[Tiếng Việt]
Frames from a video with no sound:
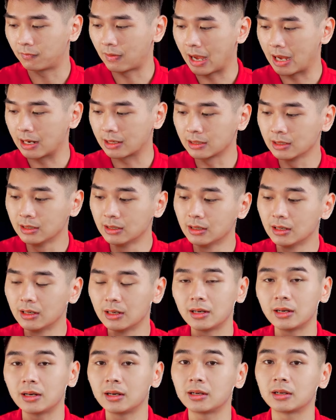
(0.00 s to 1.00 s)
và
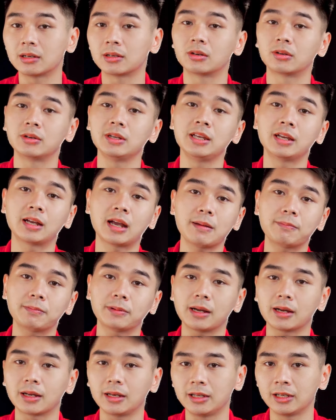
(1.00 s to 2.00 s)
đưa nó đi khắp
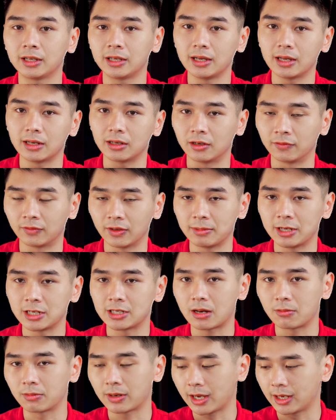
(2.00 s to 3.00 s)
các cái linh kiện ở phía bên
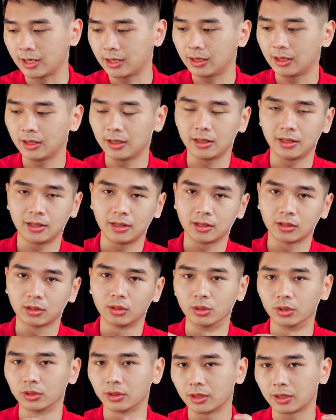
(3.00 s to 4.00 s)
trong này.
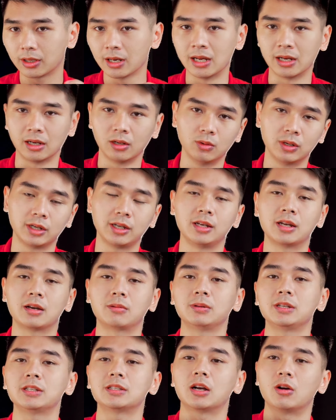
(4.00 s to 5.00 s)
Thổi đẩy luồng khí
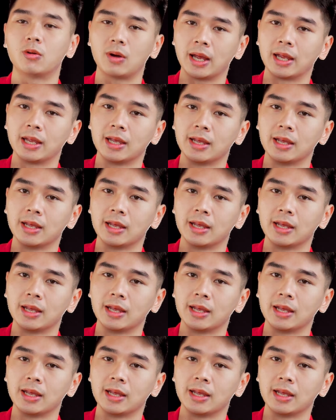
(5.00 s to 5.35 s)
nóng đi ra ngoài